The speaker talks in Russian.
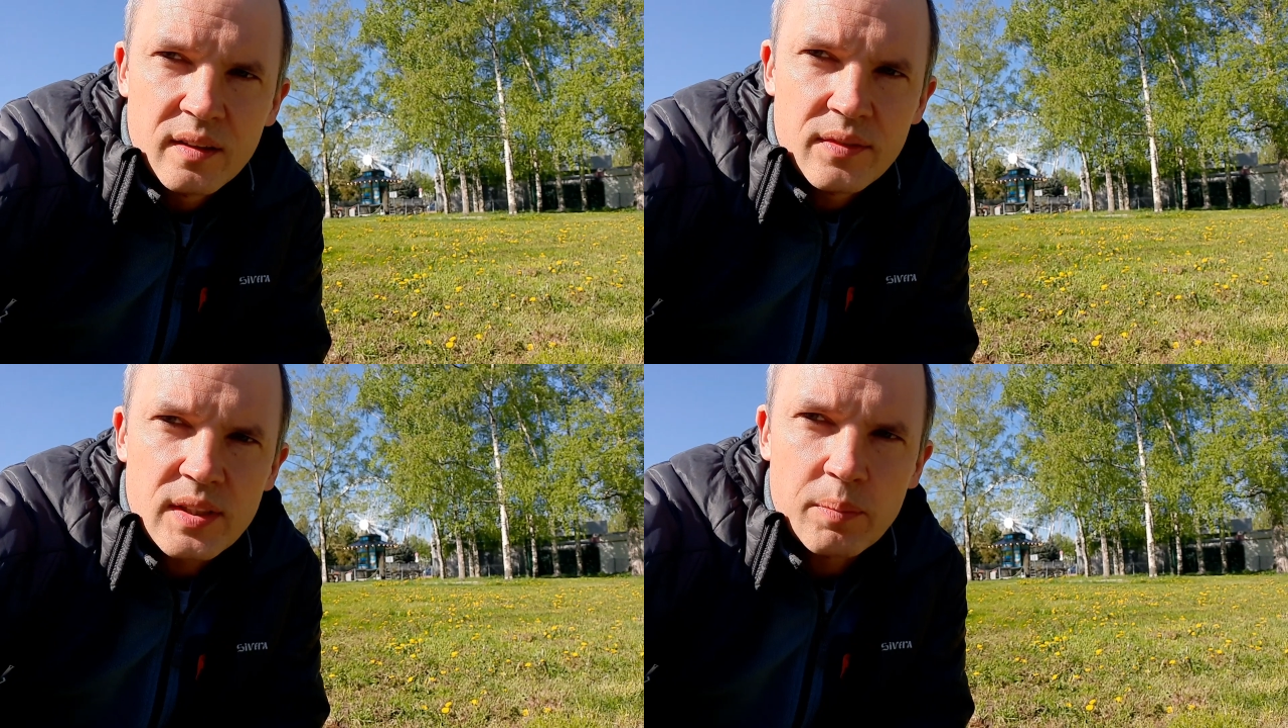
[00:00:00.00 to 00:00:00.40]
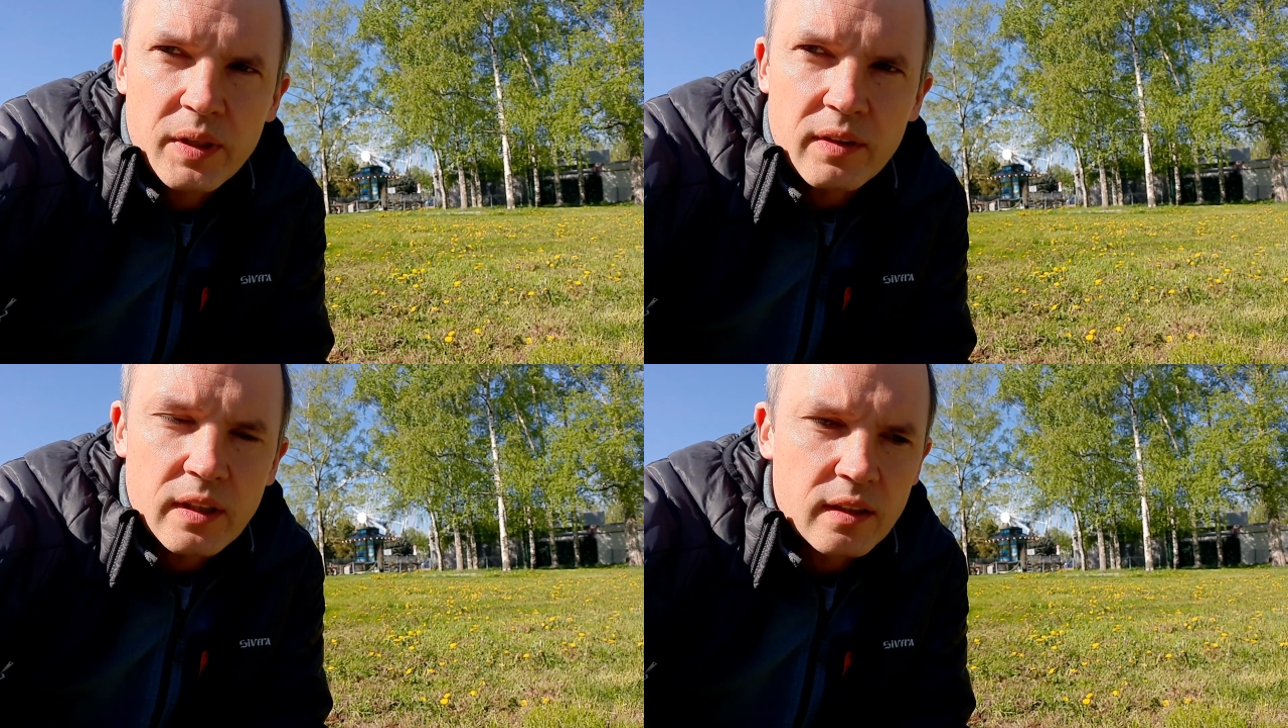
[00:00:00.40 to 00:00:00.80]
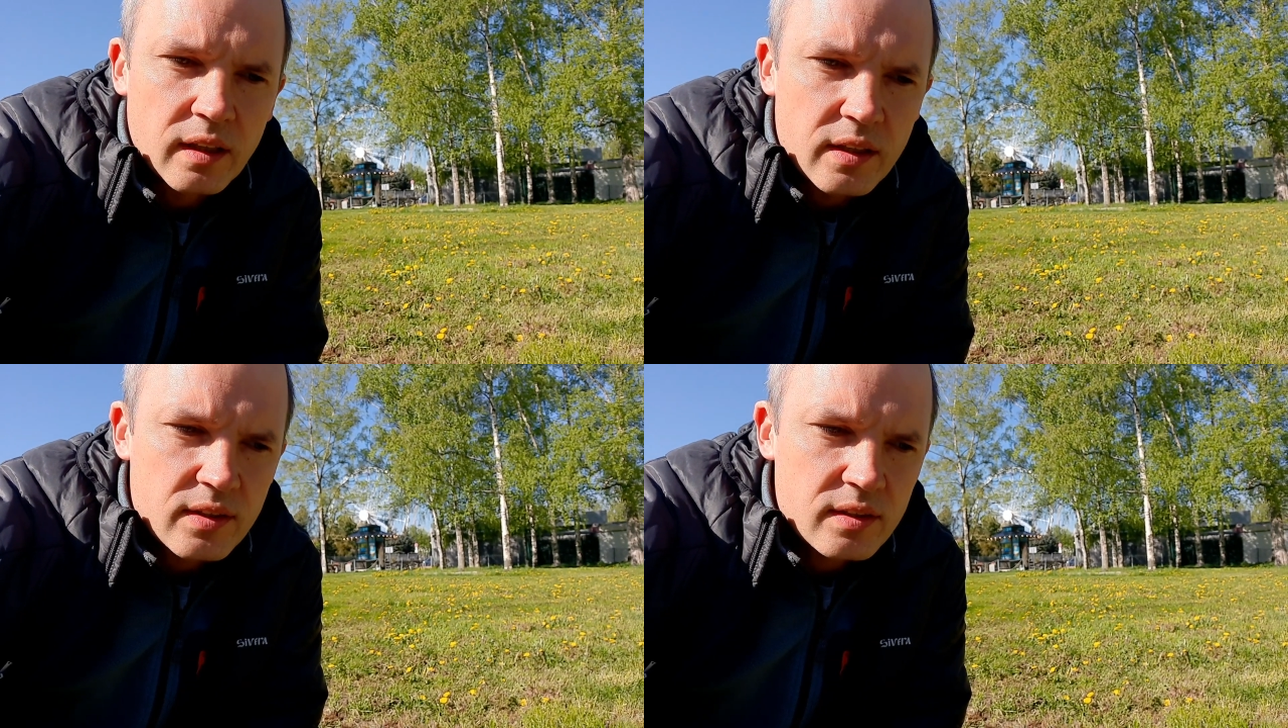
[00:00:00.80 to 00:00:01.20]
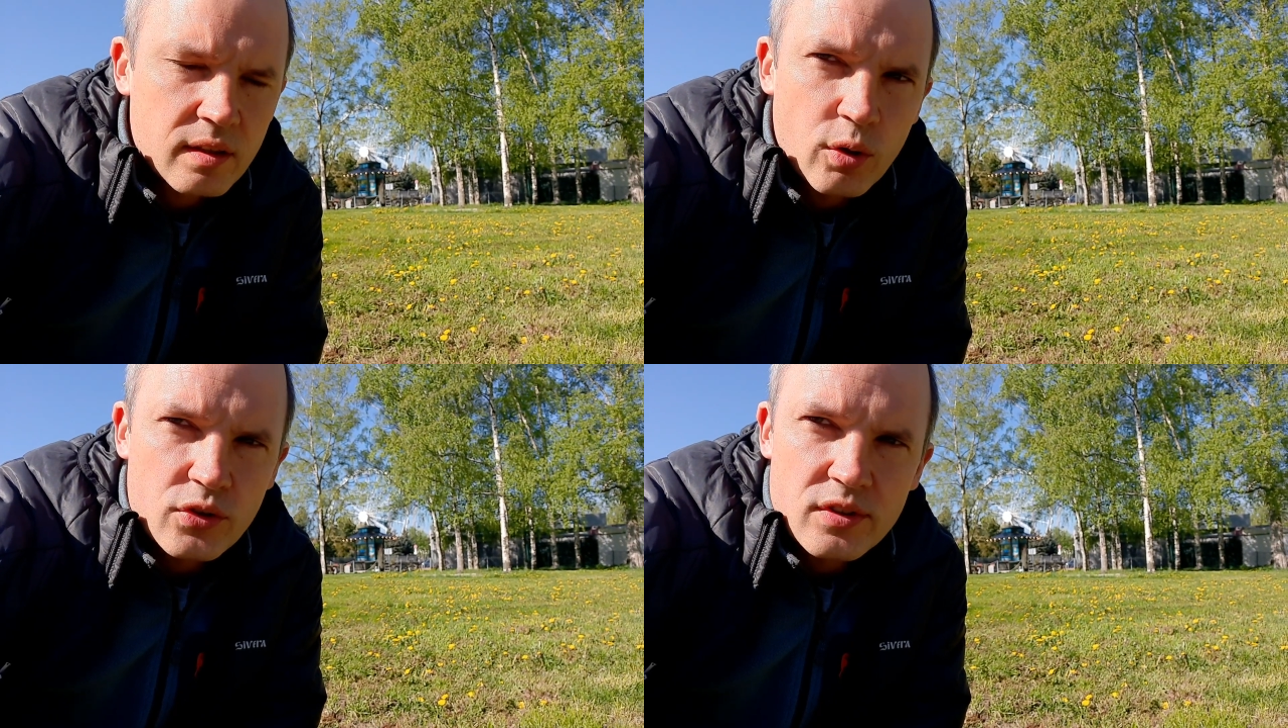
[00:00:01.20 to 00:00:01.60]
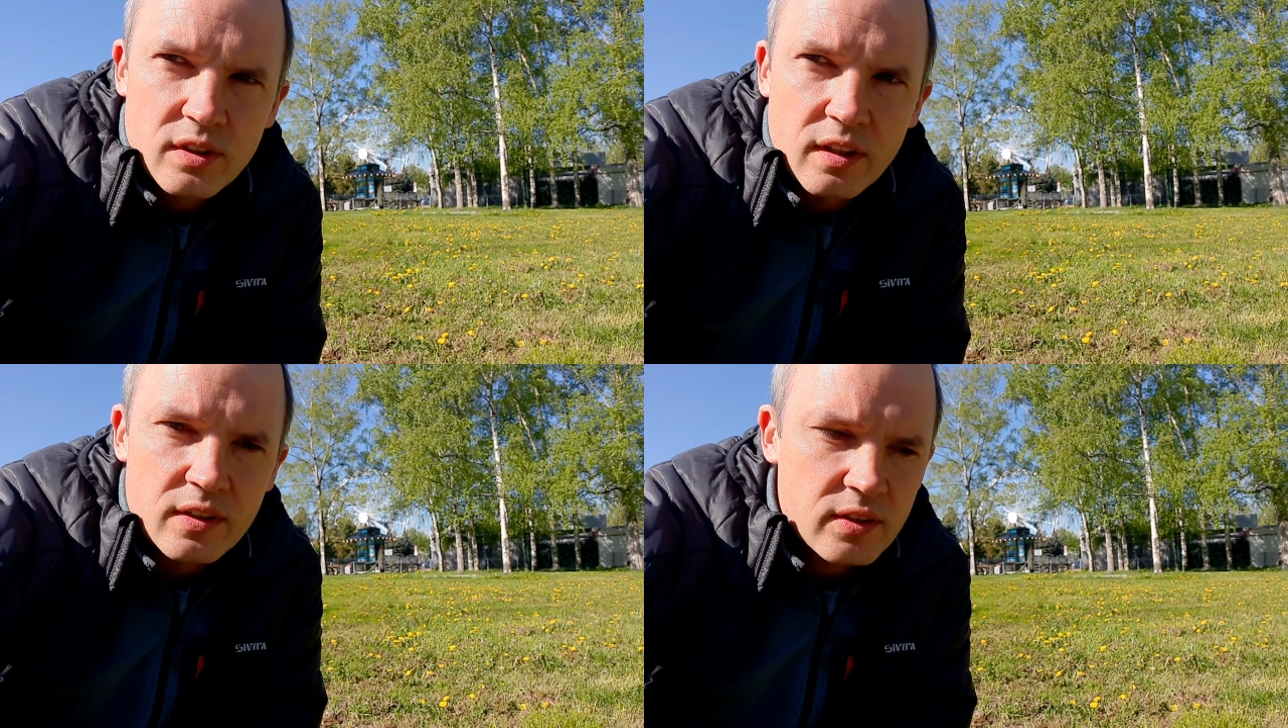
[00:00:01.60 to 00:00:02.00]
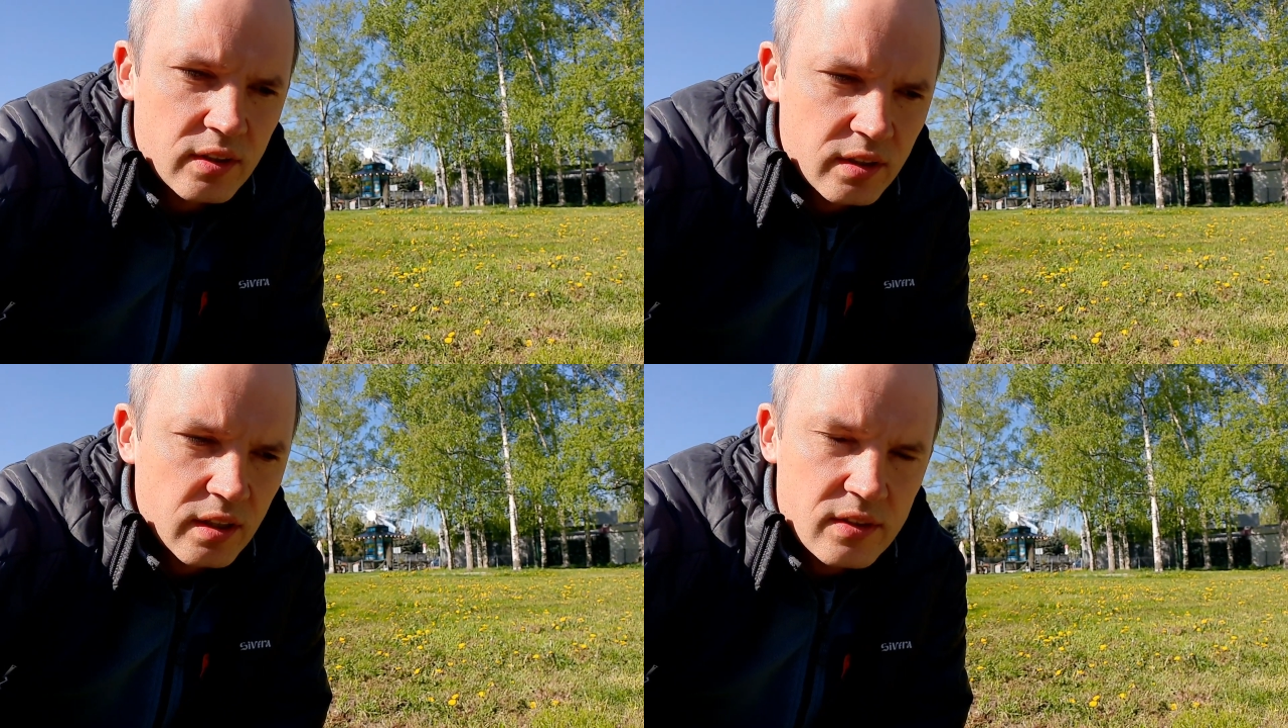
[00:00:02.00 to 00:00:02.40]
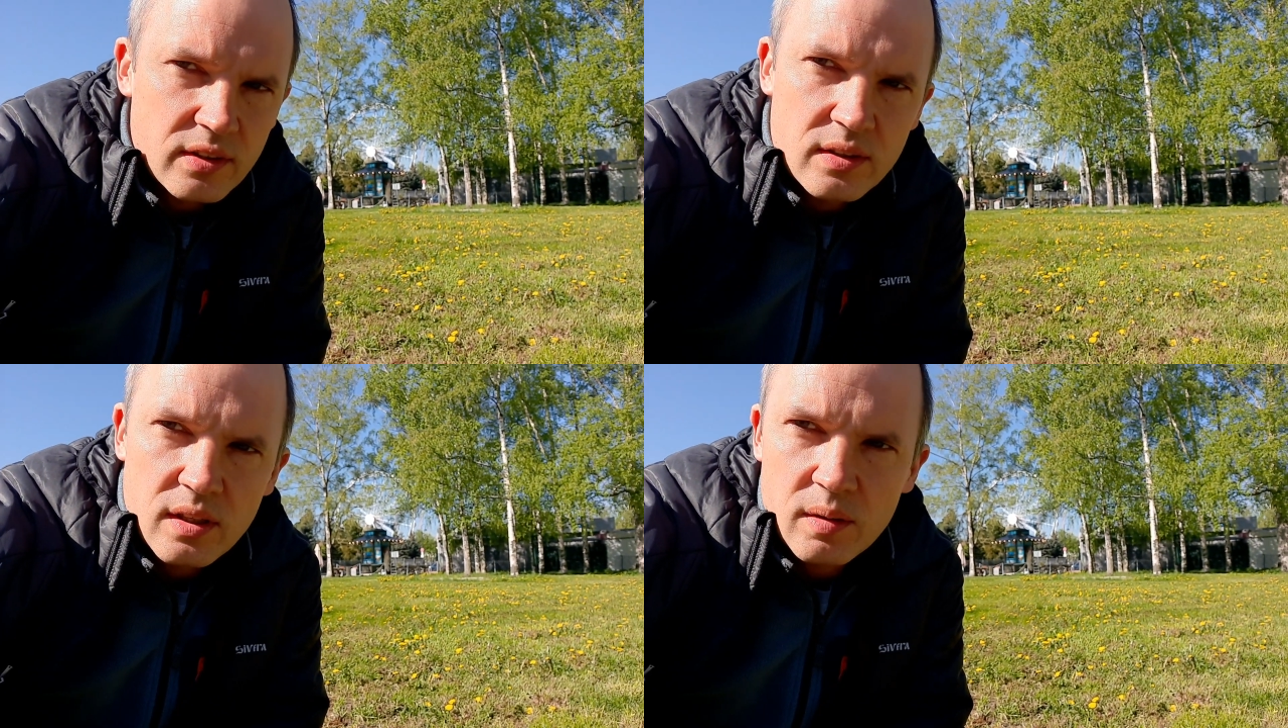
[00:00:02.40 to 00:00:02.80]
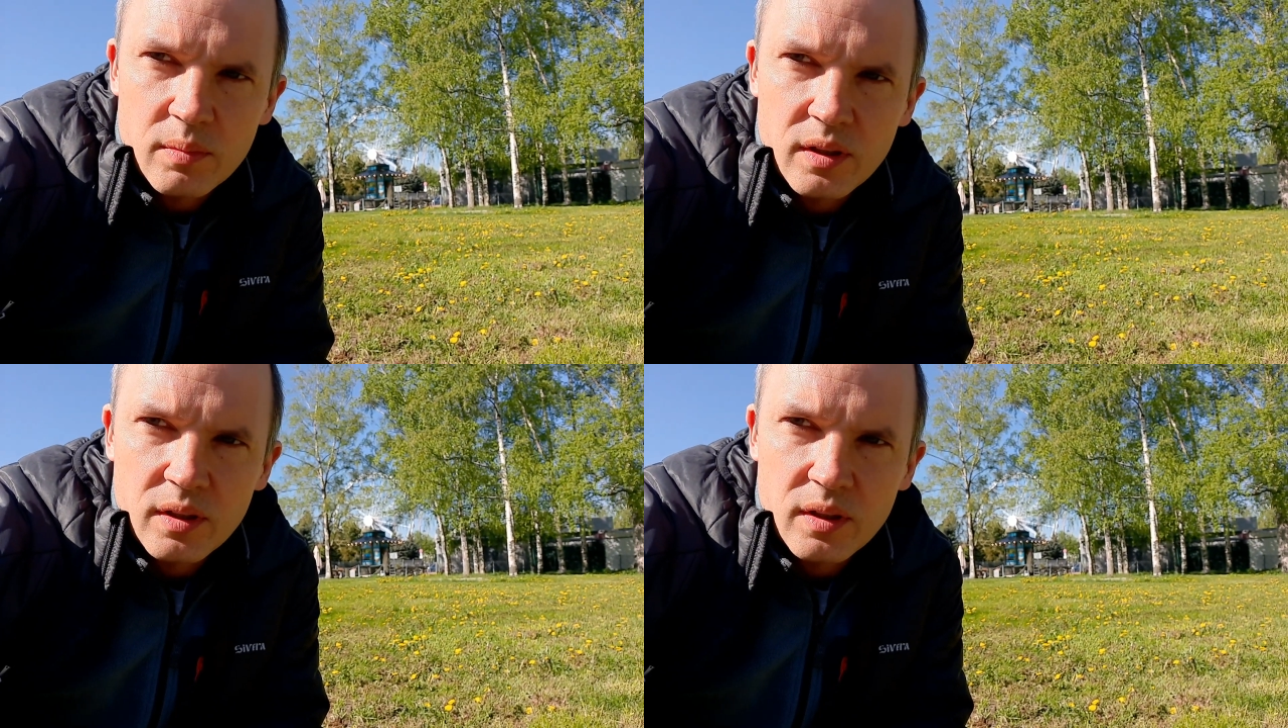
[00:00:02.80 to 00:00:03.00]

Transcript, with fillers: Всем привет! Одна из сложностей городских экосистем –